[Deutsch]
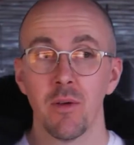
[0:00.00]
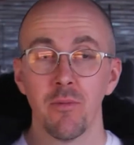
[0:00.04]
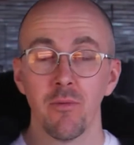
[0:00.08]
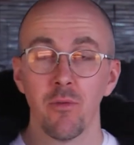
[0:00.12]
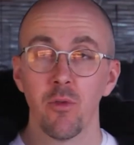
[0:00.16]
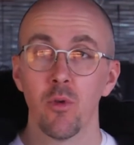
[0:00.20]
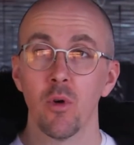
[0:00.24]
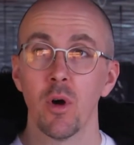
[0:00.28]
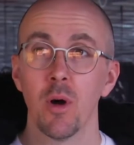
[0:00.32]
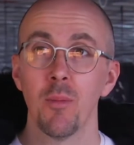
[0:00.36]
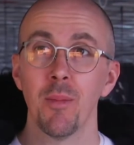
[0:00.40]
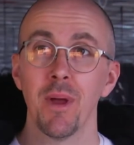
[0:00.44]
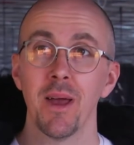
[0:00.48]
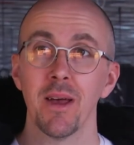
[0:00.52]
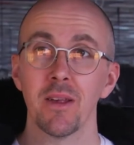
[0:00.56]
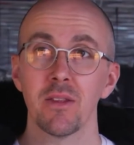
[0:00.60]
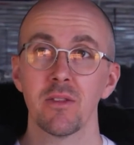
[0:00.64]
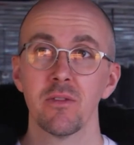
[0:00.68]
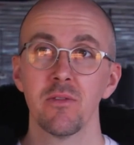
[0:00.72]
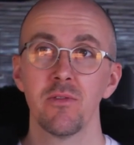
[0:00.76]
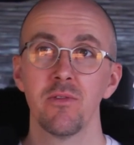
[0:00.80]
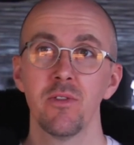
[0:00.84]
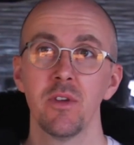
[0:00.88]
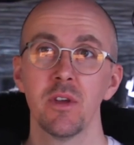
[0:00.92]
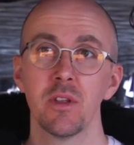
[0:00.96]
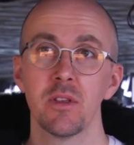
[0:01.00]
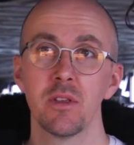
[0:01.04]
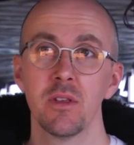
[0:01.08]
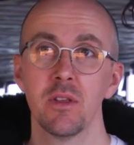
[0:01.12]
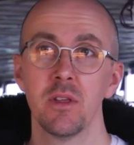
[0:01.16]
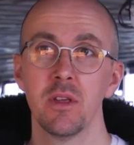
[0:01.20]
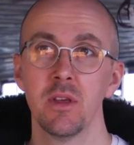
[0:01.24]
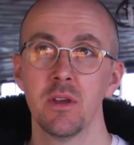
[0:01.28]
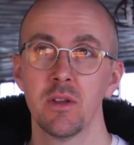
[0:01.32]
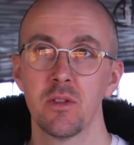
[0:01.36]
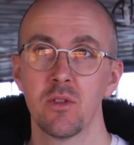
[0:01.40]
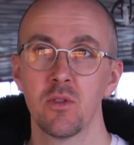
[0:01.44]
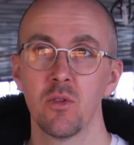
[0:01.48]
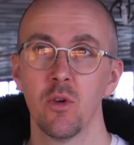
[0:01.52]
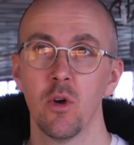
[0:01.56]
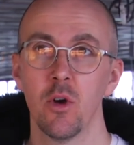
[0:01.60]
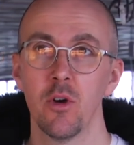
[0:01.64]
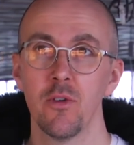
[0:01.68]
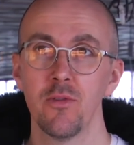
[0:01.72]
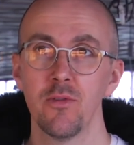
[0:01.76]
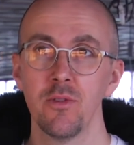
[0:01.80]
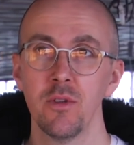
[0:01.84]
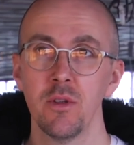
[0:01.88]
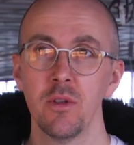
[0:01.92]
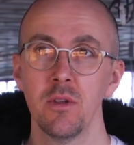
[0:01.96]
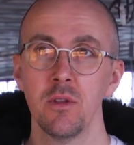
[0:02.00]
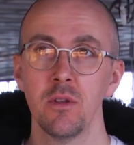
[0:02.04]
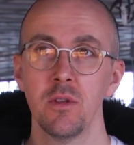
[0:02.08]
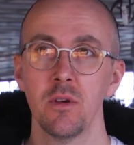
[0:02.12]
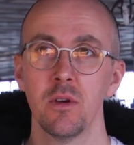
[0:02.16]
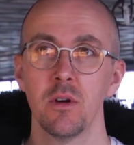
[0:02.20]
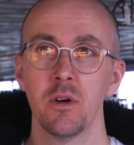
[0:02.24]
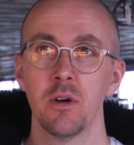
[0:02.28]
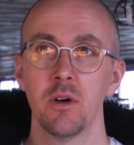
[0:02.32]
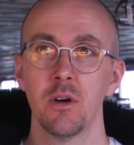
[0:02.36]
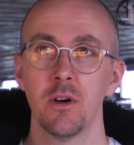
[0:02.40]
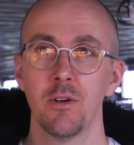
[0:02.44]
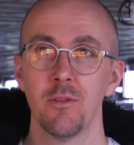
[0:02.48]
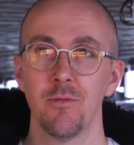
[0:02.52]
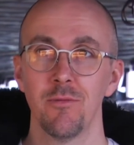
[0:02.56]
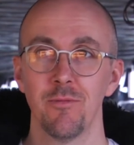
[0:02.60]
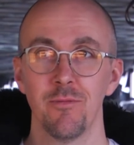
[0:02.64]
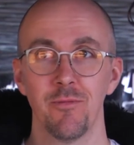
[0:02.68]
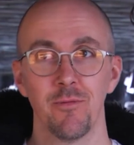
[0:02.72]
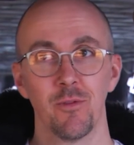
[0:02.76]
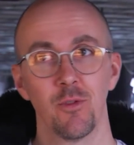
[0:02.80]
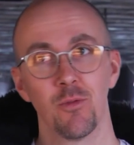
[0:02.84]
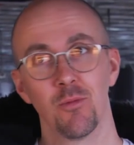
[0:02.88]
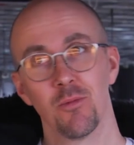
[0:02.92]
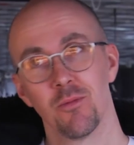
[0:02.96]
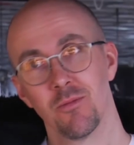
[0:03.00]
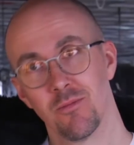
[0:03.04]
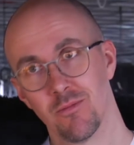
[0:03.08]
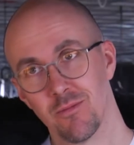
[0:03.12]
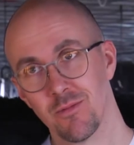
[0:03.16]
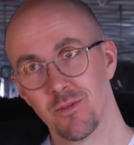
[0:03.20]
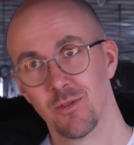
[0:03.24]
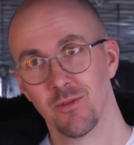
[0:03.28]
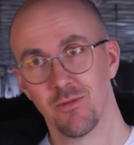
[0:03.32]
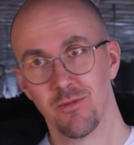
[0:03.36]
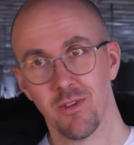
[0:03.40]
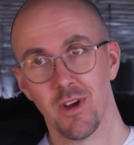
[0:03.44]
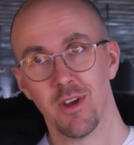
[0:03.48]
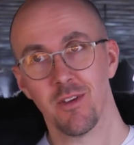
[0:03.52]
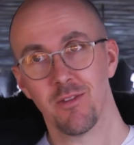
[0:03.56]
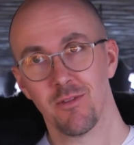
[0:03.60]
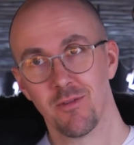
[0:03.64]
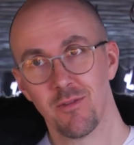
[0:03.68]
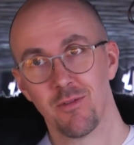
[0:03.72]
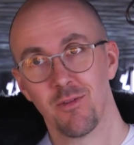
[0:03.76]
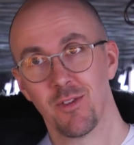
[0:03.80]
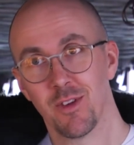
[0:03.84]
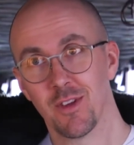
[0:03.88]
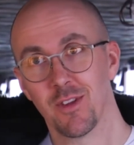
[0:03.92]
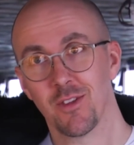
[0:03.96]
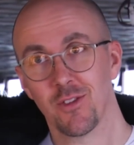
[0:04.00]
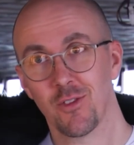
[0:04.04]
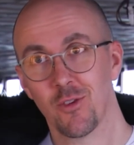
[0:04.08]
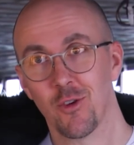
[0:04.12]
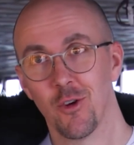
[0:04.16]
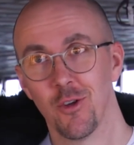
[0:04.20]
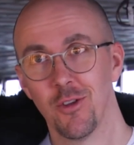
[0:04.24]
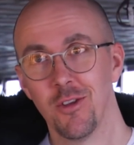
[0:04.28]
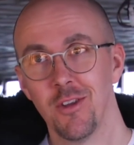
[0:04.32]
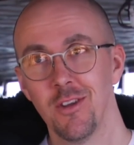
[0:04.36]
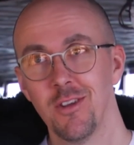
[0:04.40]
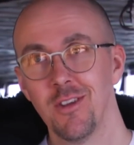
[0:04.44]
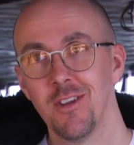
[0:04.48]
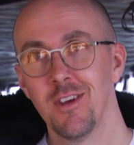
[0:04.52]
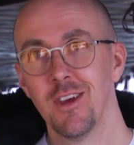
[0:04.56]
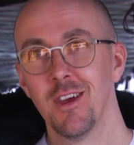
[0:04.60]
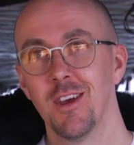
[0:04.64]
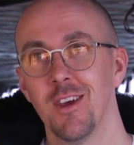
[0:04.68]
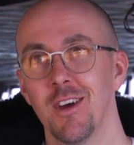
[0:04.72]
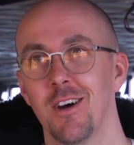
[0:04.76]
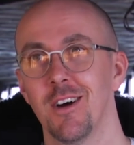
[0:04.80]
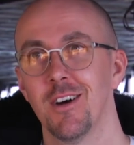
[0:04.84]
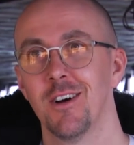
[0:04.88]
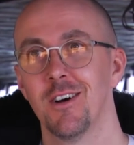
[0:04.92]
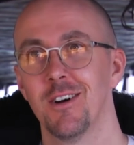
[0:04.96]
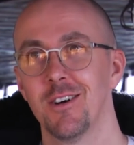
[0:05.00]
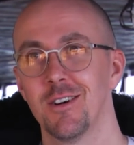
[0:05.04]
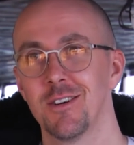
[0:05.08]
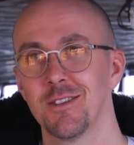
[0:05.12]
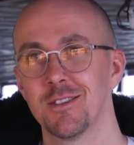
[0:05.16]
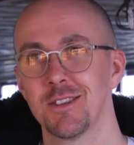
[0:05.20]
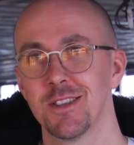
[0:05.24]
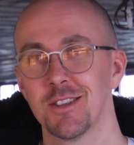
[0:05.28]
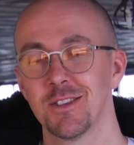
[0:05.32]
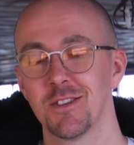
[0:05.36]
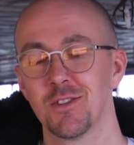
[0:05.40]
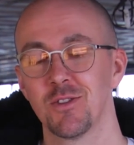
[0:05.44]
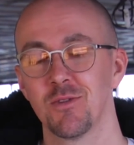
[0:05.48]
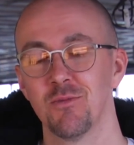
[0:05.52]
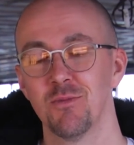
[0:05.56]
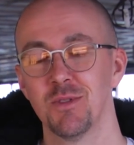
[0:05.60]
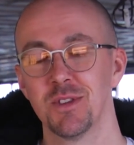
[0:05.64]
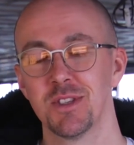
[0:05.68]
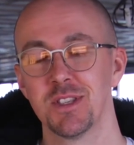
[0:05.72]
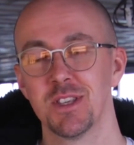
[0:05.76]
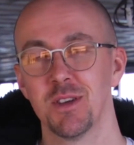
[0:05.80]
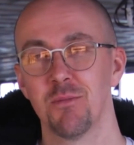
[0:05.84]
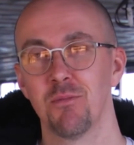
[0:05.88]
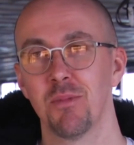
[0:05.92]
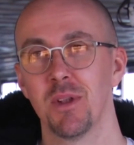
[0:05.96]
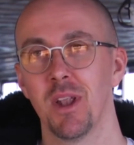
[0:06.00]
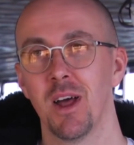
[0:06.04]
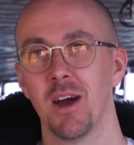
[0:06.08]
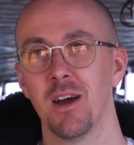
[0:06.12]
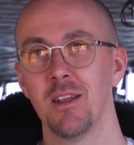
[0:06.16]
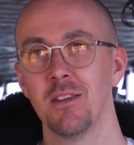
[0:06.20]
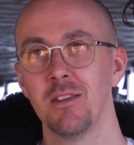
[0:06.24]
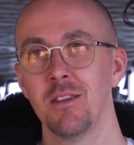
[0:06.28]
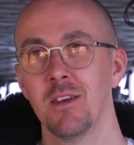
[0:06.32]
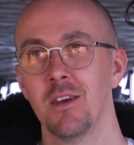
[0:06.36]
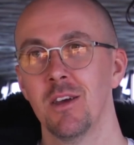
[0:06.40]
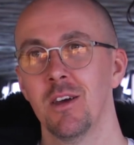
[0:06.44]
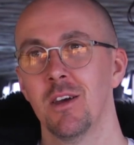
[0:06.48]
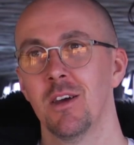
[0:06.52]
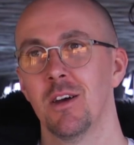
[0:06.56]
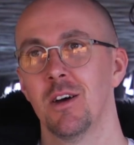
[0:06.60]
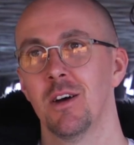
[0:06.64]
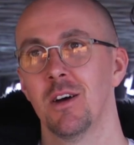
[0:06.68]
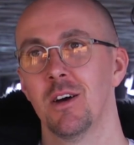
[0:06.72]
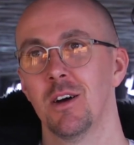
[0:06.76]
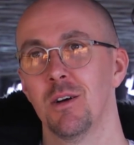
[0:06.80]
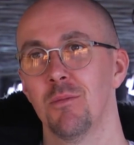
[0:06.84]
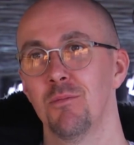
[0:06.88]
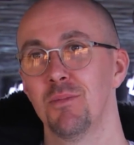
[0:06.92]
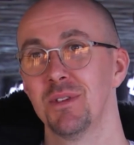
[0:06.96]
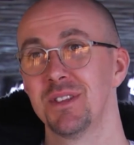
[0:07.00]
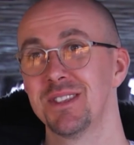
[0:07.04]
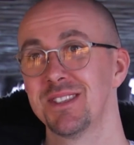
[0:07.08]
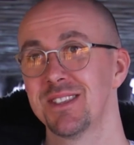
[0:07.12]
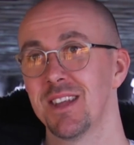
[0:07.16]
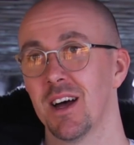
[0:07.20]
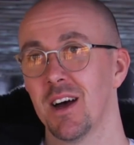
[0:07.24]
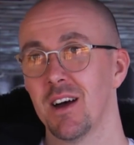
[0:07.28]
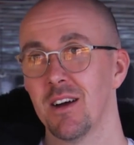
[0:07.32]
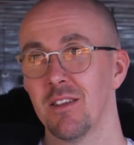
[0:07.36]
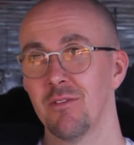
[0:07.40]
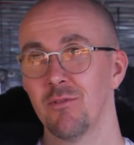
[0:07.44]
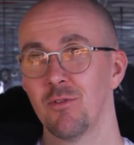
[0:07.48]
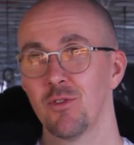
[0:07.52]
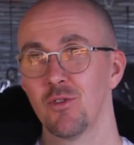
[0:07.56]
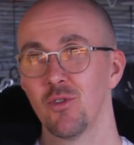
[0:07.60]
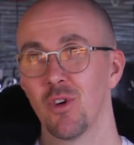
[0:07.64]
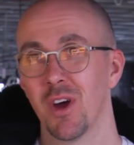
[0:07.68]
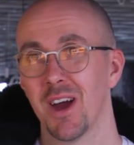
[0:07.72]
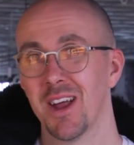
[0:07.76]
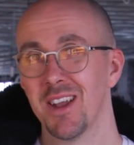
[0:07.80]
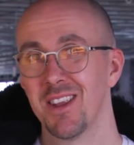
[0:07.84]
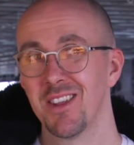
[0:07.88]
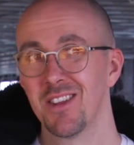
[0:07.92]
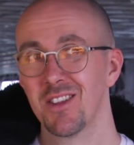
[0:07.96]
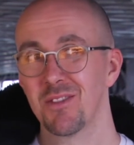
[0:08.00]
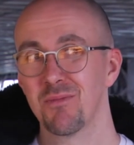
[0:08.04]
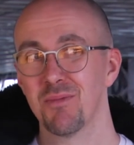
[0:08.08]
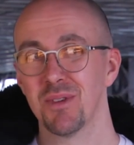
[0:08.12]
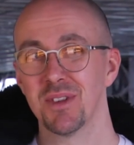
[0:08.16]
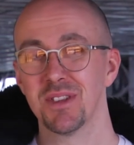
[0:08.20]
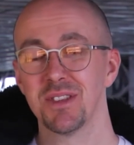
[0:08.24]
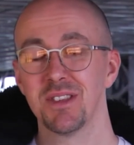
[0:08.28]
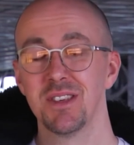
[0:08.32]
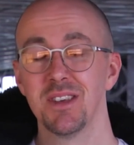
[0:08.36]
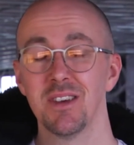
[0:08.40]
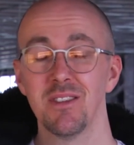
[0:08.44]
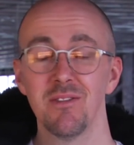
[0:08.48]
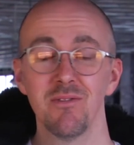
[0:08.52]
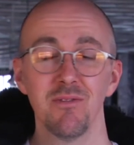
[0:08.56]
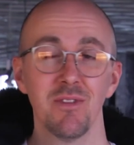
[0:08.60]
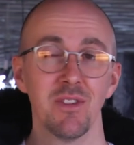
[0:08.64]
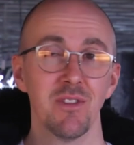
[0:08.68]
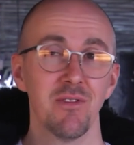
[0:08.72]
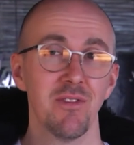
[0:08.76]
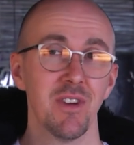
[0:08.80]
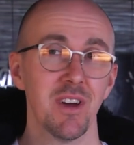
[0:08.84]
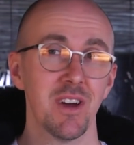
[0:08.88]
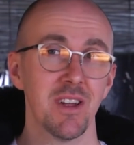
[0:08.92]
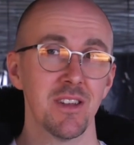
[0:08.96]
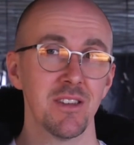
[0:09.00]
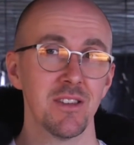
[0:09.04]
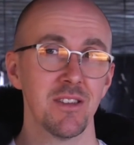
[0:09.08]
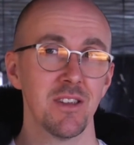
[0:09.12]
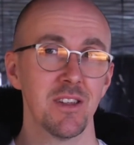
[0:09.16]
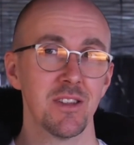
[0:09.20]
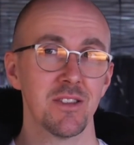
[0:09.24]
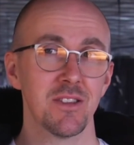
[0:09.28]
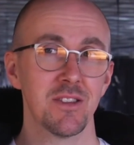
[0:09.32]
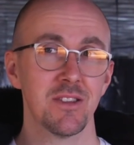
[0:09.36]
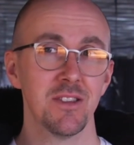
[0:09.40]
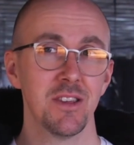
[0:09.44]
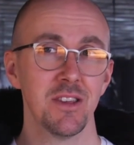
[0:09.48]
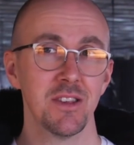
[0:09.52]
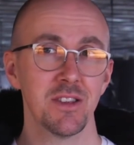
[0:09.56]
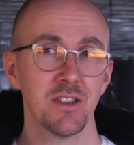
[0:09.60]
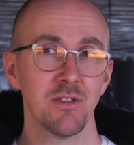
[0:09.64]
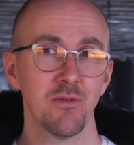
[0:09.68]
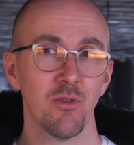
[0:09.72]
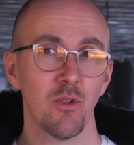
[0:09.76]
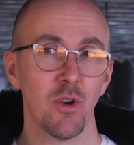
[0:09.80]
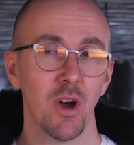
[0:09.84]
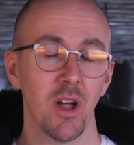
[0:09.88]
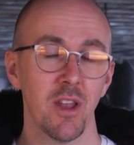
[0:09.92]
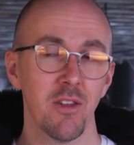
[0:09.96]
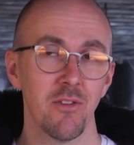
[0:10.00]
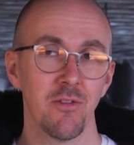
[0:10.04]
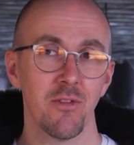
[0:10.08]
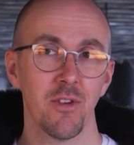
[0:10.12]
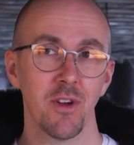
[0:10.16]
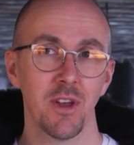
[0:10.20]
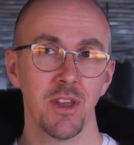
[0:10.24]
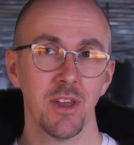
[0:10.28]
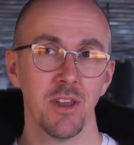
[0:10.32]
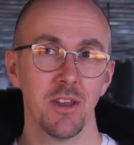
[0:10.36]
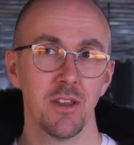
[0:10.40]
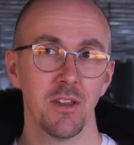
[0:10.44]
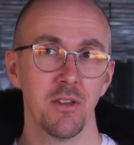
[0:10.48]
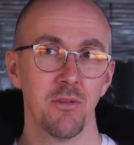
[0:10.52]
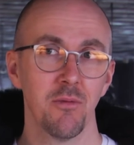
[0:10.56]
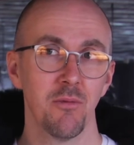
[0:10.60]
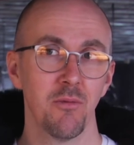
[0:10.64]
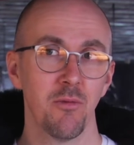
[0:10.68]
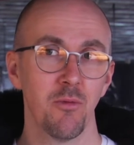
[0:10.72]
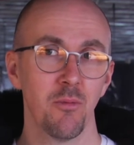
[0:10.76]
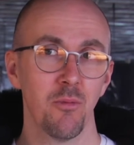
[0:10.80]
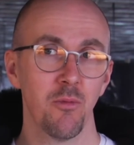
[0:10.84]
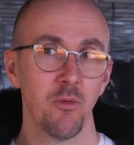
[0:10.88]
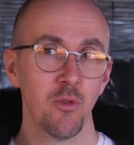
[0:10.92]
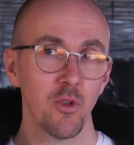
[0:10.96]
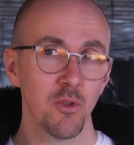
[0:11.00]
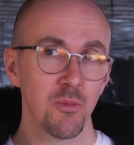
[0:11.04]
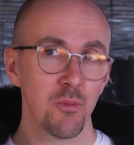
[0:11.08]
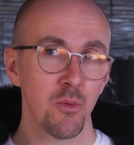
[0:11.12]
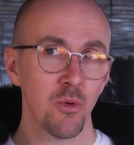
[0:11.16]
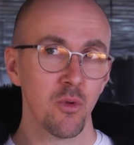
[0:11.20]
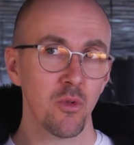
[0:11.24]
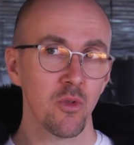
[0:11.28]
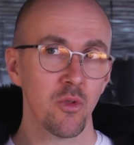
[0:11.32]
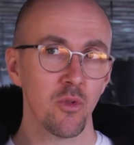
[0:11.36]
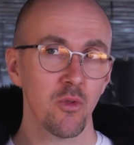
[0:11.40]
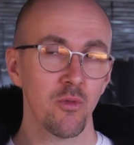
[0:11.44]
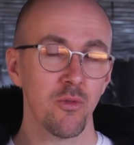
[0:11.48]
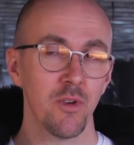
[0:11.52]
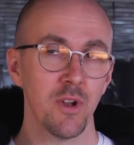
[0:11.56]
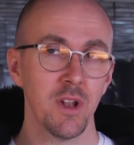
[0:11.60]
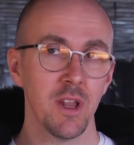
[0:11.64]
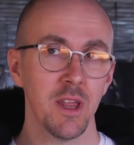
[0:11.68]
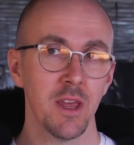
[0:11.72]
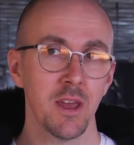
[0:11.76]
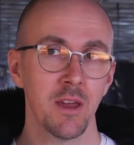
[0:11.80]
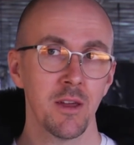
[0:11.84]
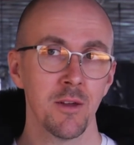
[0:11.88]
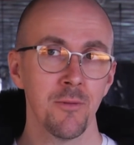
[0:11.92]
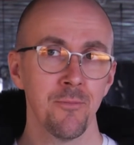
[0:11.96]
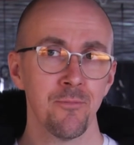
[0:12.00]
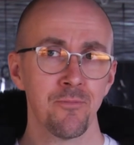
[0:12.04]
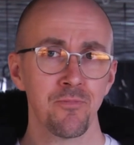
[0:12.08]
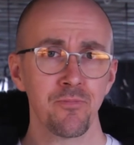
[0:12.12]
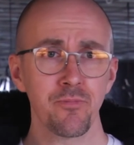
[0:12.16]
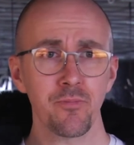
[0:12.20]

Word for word: haben vor, am 1.4. hier zu eröffnen, äh, so, soweit wir es können. Äh, das ist zumindest der Plan. Äh, bis dahin wird noch einiges passieren. Wir werden jetzt nächste Woche anfangen, hier den Fußboden zu verlegen.